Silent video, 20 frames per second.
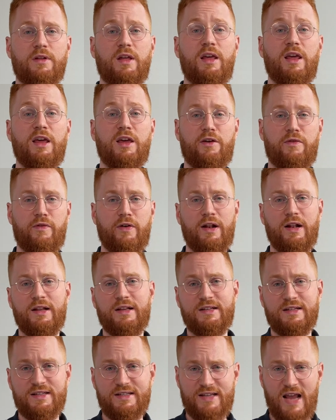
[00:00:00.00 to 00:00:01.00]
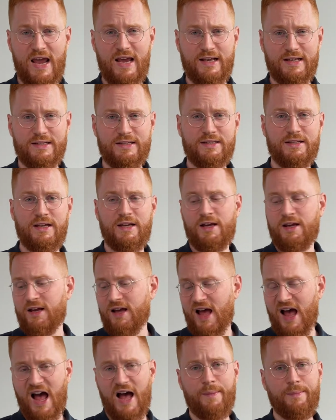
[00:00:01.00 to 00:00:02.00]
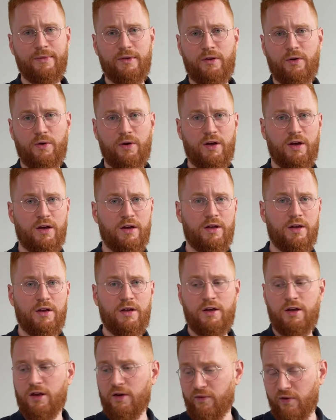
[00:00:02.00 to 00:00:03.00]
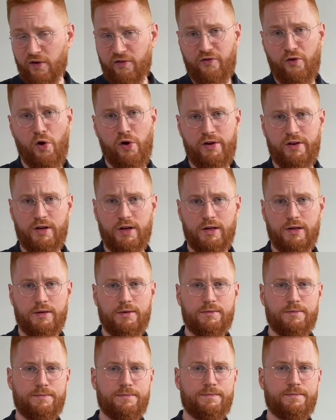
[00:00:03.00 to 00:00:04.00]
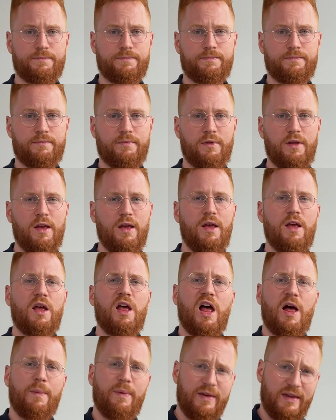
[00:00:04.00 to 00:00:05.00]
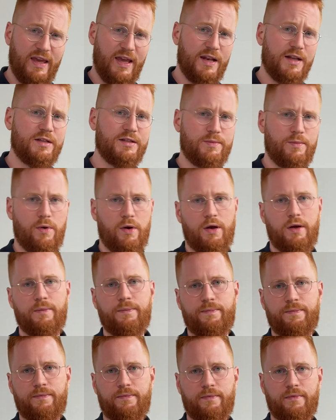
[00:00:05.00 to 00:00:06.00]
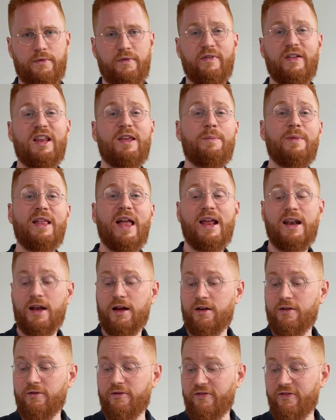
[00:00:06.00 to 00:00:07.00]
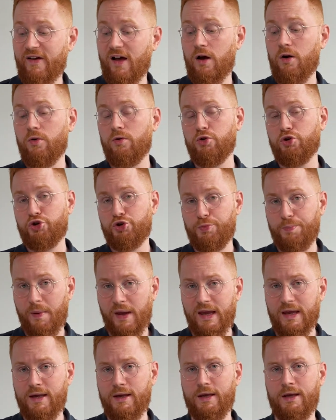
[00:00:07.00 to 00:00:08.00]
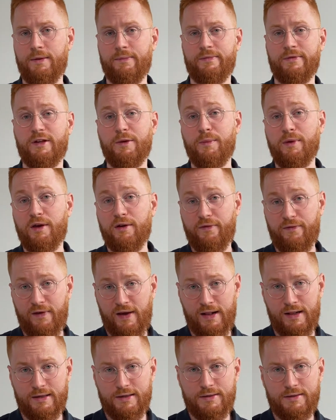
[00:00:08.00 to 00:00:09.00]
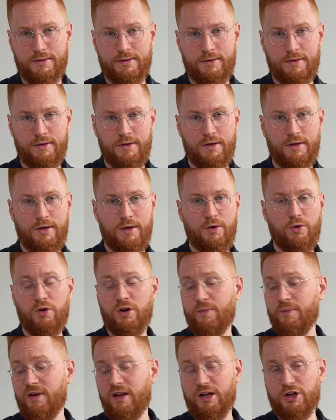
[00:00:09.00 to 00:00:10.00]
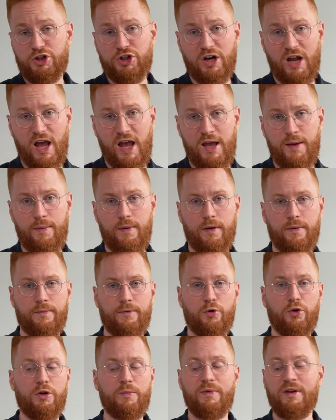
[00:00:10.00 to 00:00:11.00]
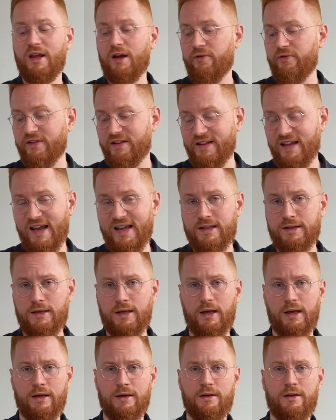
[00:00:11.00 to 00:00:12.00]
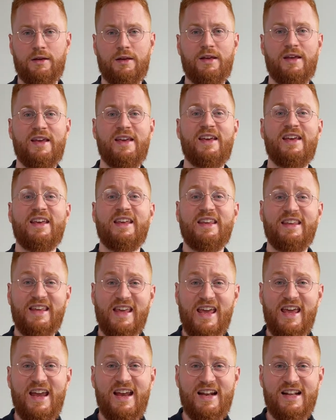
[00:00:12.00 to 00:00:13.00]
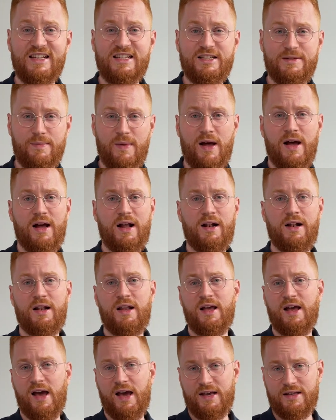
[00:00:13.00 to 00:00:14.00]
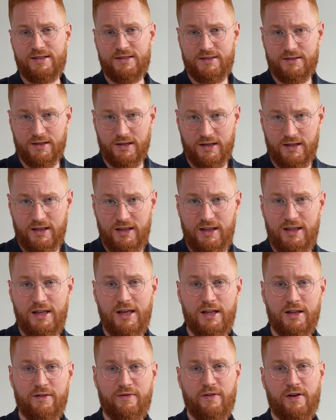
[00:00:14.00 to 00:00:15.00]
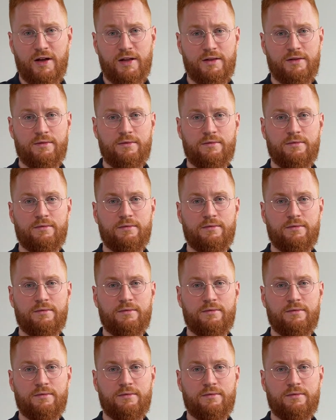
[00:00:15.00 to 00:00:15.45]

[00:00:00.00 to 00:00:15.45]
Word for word: ich will Sex, Abenteuer, ich will Freundin. Aber jedes Mal, wenn ich mit einer Frau spreche, die mir gefällt, oder mit ihr schreibe, oder mit ihr auf ein Date gehe, jedes Mal heißt es dann irgendwann,